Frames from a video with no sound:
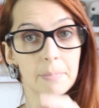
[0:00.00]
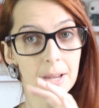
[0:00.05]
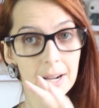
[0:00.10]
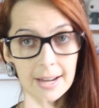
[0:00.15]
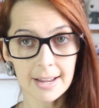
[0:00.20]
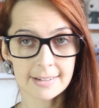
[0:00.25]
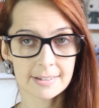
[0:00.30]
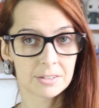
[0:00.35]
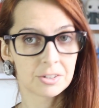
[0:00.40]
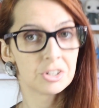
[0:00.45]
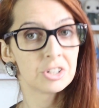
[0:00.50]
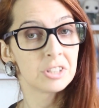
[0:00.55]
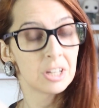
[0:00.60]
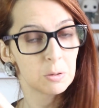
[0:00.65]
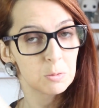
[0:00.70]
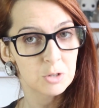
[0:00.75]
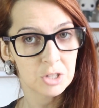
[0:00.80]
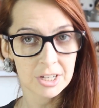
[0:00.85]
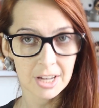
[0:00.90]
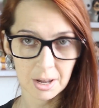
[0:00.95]
Beleza, a gente
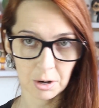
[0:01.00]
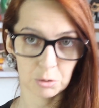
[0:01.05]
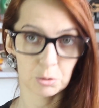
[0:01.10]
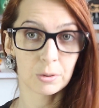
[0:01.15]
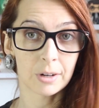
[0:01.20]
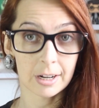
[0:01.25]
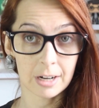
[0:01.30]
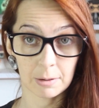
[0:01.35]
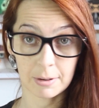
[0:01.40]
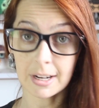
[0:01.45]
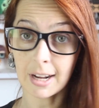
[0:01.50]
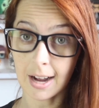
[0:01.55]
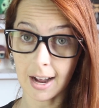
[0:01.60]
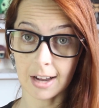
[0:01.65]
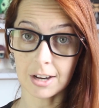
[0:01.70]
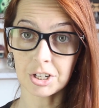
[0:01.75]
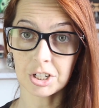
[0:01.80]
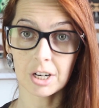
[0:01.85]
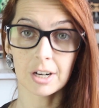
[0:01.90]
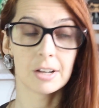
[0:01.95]
tem o dinheiro do canal em
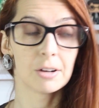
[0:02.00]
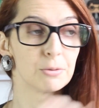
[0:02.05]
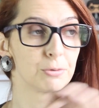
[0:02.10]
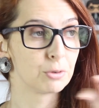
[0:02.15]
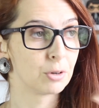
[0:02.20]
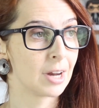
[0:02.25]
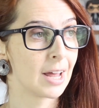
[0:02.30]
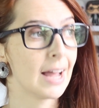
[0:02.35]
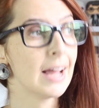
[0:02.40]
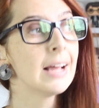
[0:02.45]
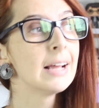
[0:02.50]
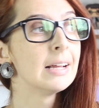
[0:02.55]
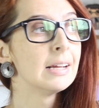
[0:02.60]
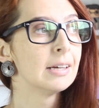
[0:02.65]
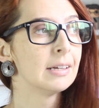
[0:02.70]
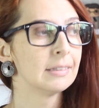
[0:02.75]
caixa, eu vou lá,